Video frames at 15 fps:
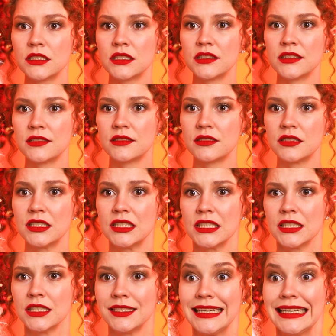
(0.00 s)
gốc cây sẽ bắt
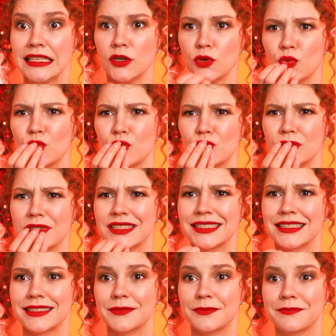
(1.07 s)
đầu ngay bây giờ
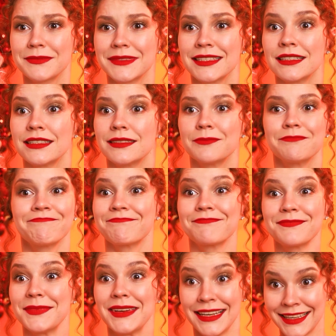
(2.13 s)

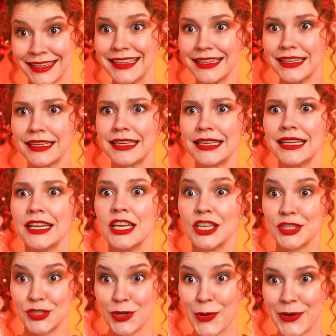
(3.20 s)
Bước chậm thôi
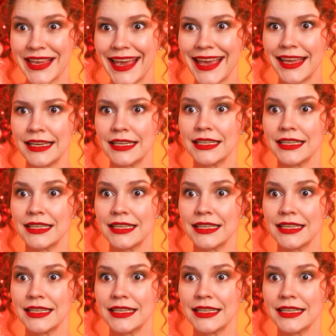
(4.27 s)
Cứ